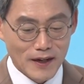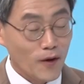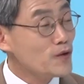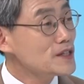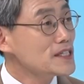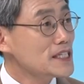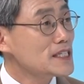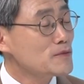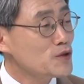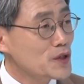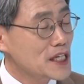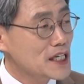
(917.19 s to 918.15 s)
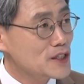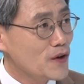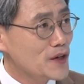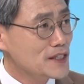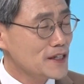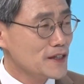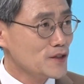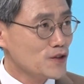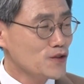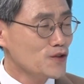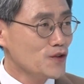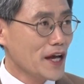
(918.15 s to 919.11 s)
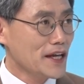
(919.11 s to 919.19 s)
오는 29일이죠. 인천
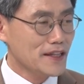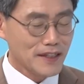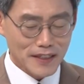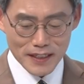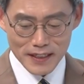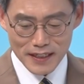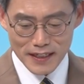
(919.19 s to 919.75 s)
중구에 있는